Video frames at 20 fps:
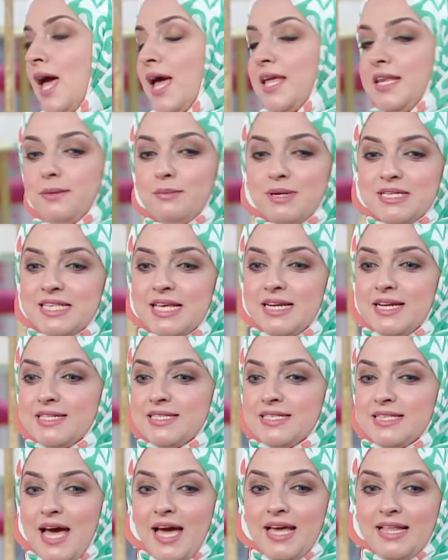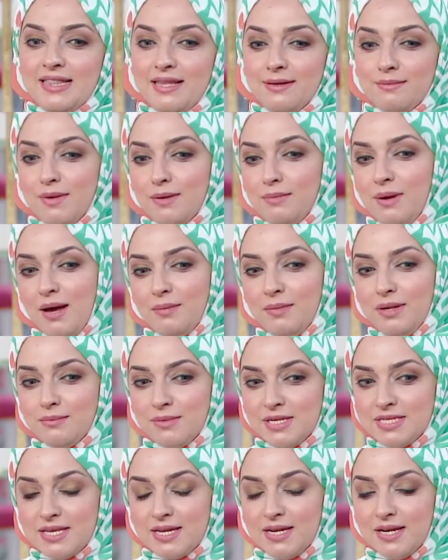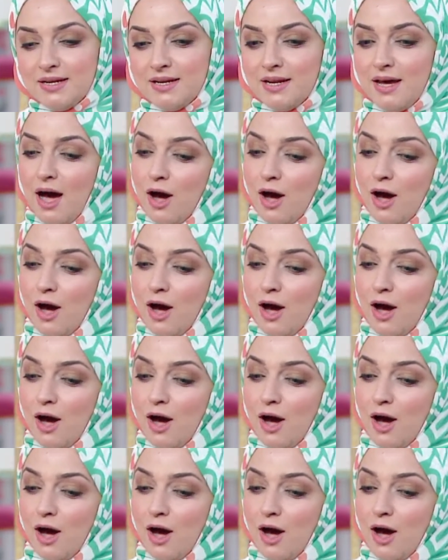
يعني مثلا ساعات لما بعمل مثلا